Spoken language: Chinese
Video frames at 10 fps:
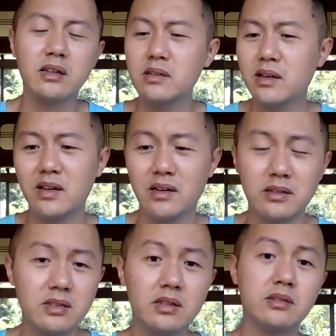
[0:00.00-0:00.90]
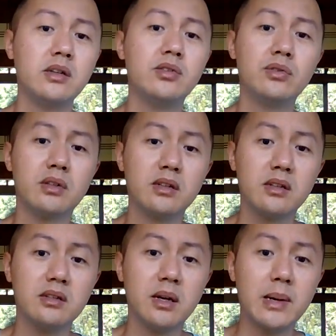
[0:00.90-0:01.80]
这这这就是层
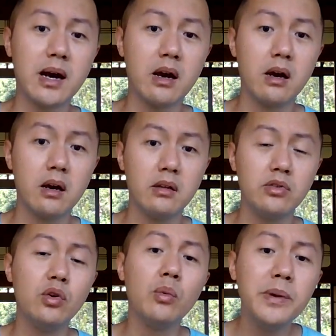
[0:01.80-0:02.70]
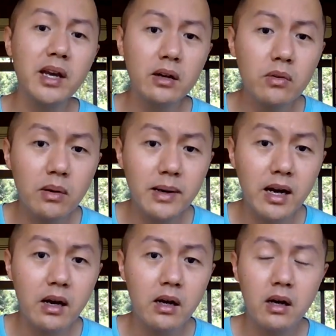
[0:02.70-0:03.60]
层加码，有变过
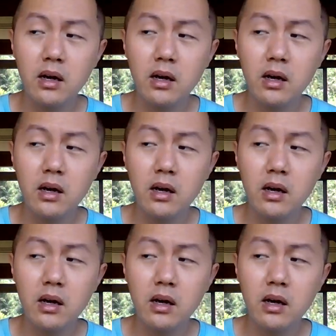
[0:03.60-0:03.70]
吗？